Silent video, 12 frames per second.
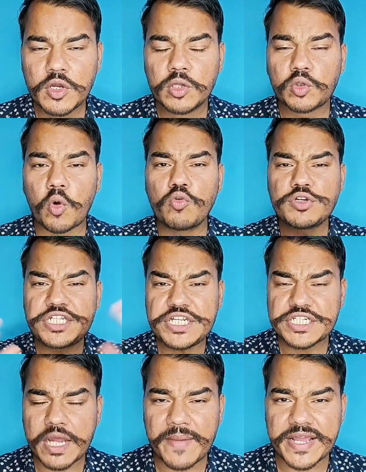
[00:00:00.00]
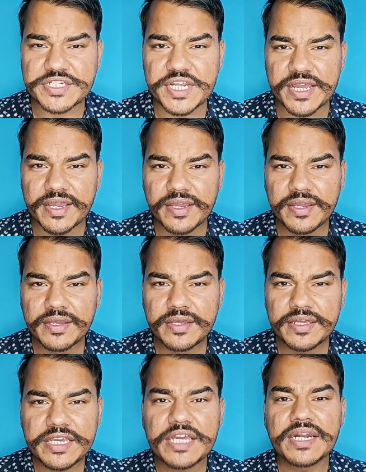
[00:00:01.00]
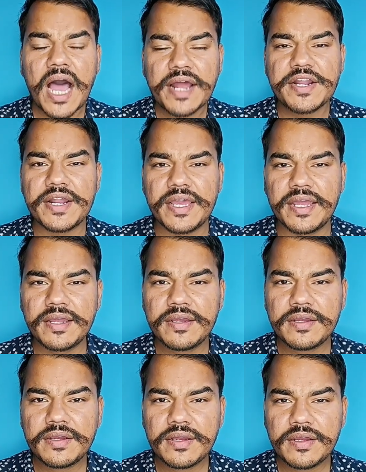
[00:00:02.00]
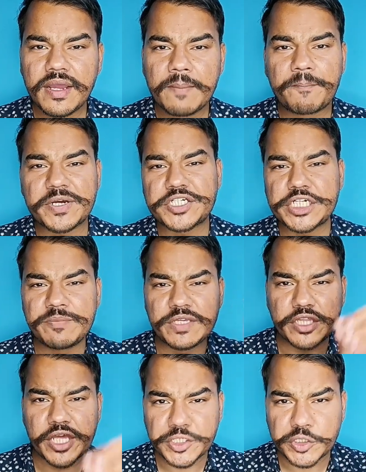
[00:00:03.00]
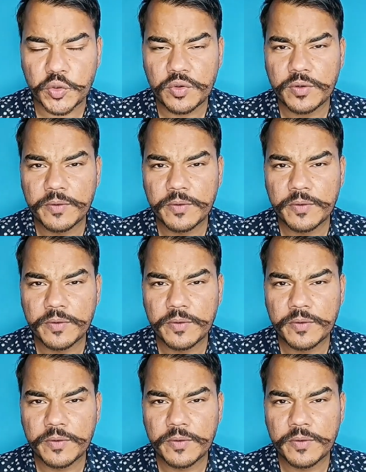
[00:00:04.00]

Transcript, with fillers: तो उसी समय से ईरान ने पश्चिमी देशों